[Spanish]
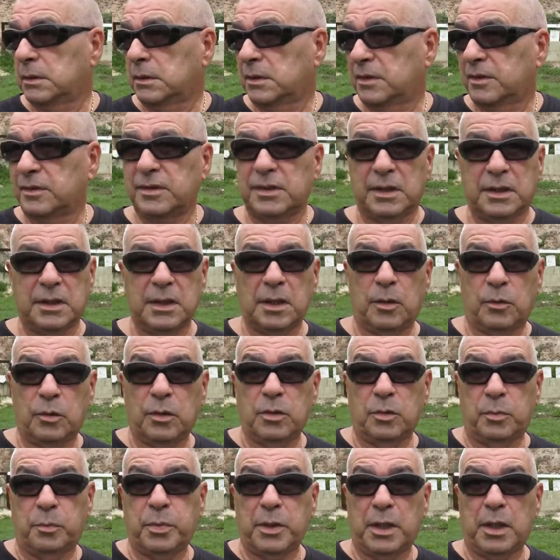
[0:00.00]
Sería bueno
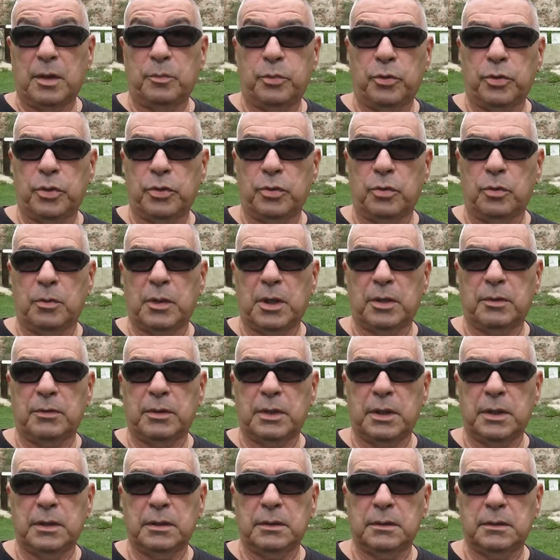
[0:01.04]
esperar un poquito más,
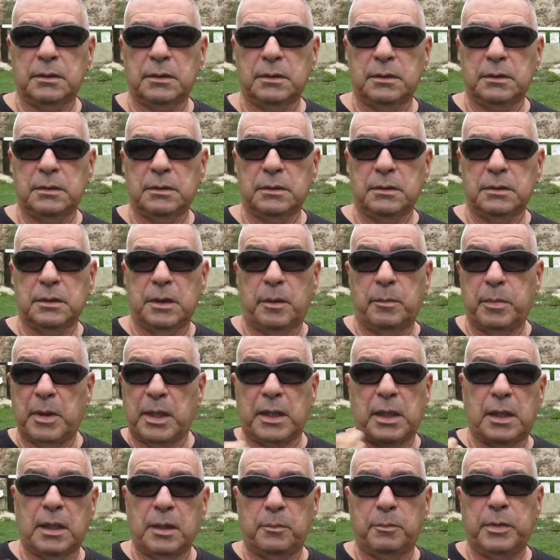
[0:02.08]
¿verdad? Que
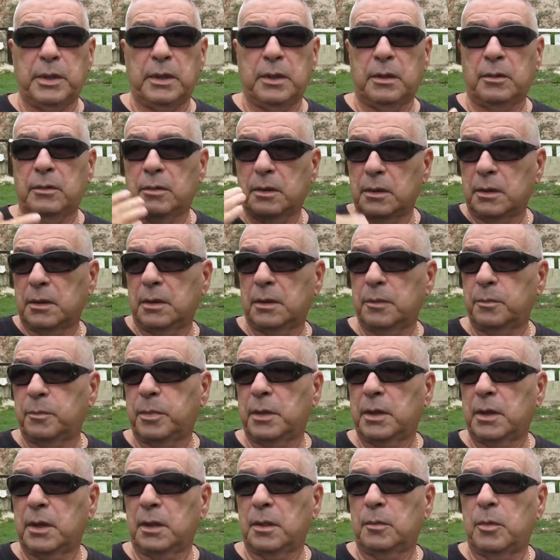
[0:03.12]
parar el video ahora y
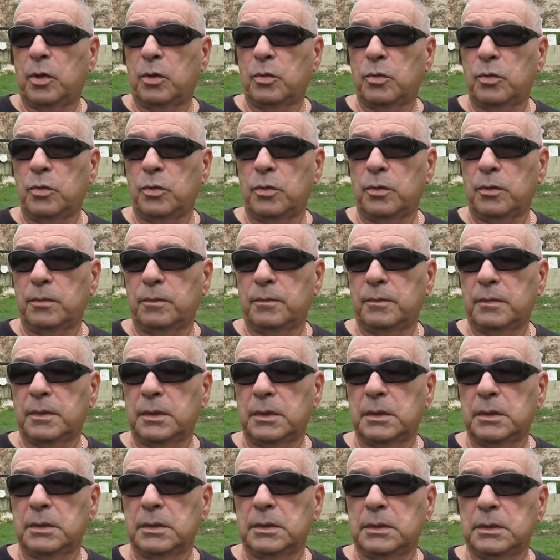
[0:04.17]
esperar a más oscuro.
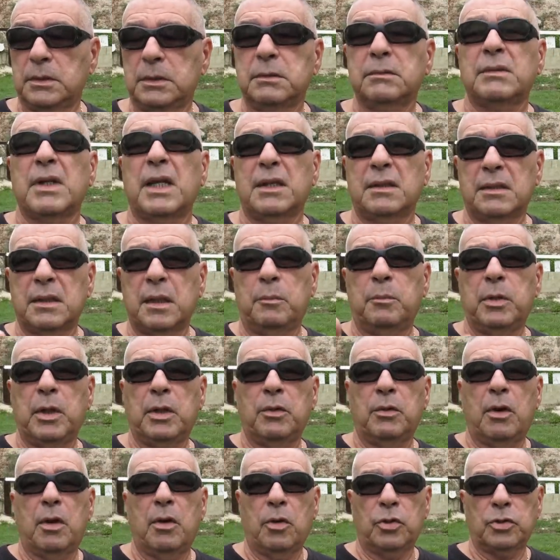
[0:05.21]
Tal vez
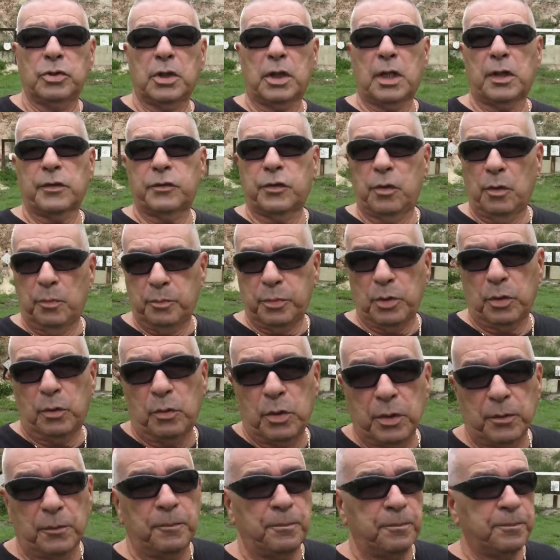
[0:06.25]
lo hago en otra ocasión, pero
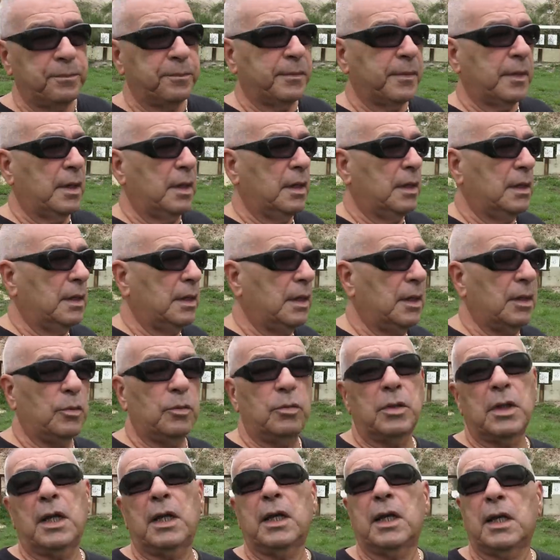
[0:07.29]
bueno, eh,
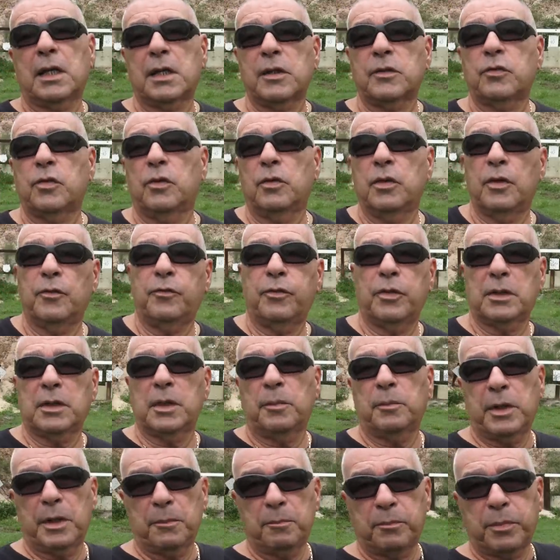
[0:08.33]
una de las razones fue
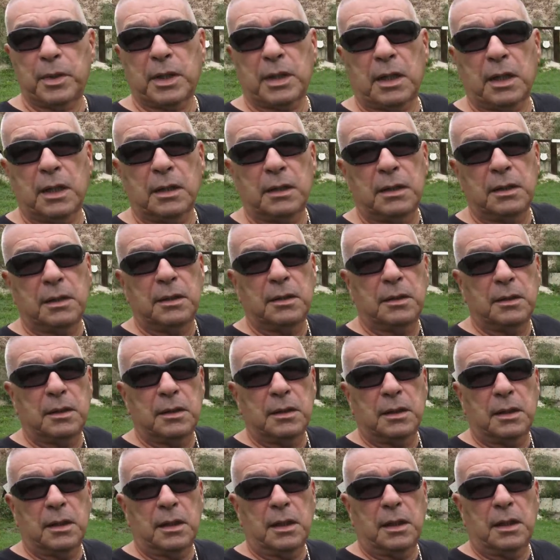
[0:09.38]
también para
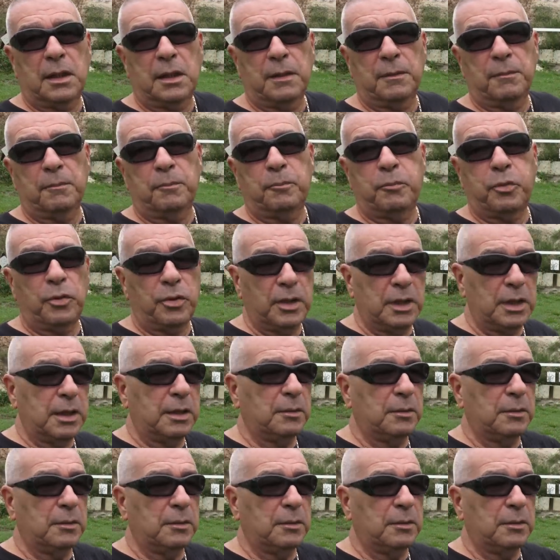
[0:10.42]
ah, poderle